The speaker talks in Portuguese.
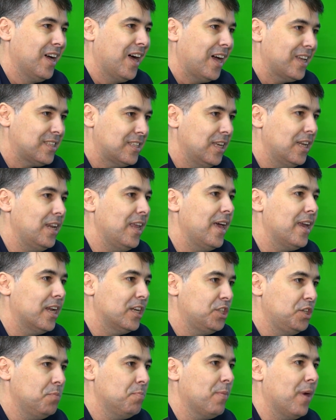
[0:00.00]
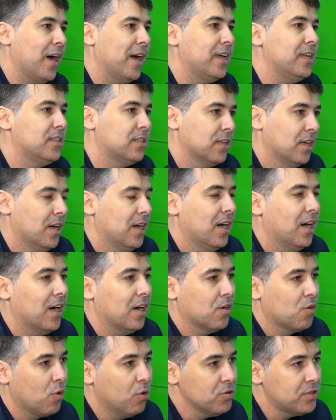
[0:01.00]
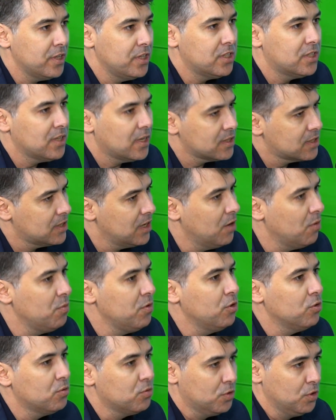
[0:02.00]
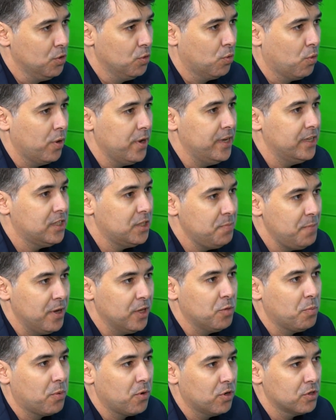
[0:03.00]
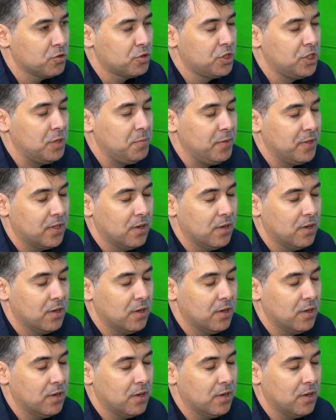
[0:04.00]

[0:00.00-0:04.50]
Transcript: acelera demais a conscientização e o, e o conhecimento para o nosso time.